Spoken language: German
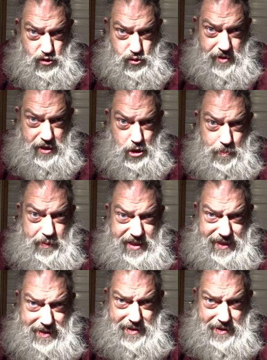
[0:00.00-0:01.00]
ich schon mit der
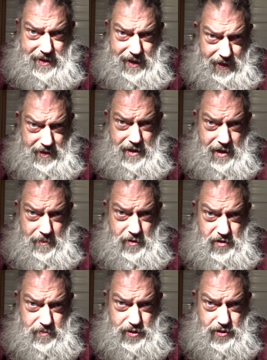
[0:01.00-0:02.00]
Spritze ankam
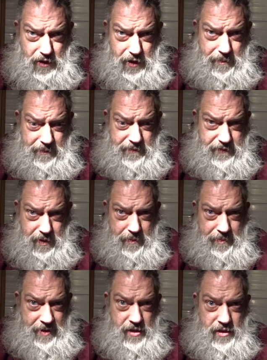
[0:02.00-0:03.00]
und zum Betäuben, war
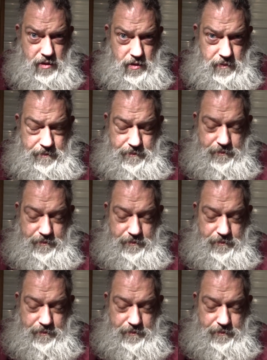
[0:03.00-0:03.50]
bei mir alles aus.